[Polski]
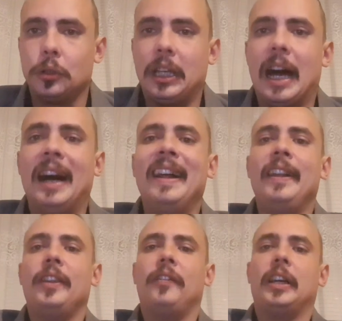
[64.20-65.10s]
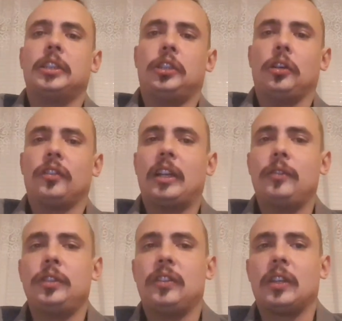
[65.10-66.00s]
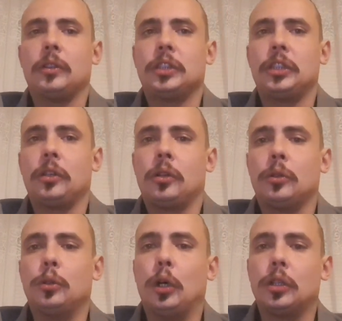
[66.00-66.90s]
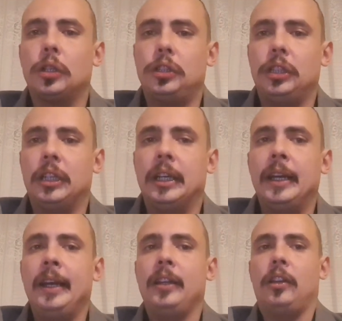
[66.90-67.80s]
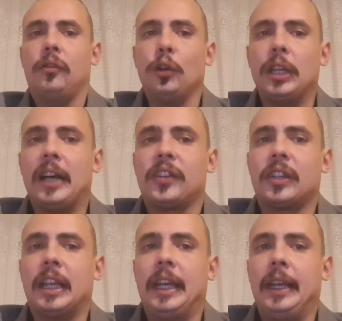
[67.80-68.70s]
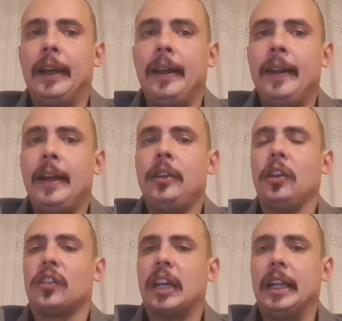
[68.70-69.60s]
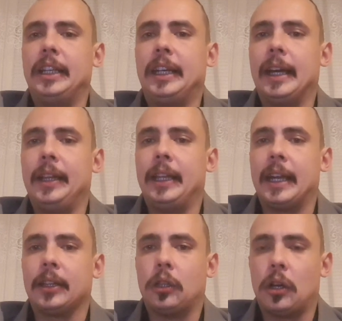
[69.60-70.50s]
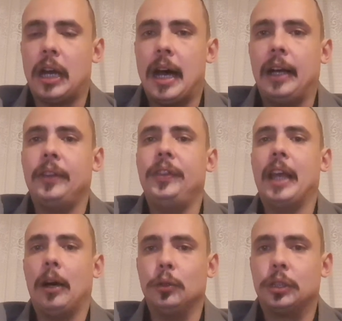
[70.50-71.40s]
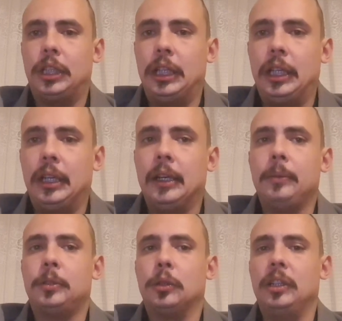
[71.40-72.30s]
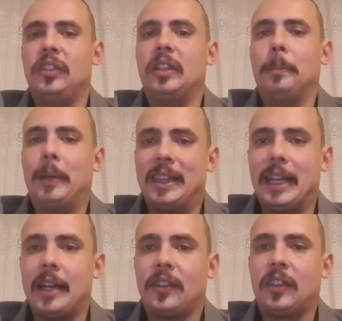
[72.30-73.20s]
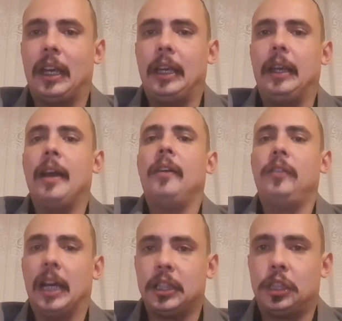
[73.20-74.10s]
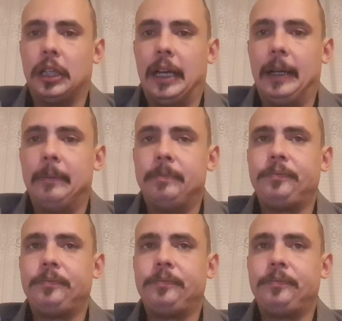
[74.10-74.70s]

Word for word: grudnia 2023 roku od godziny 12 do sali generatora nauki przy ulicy Bednarskiej w Jaśle.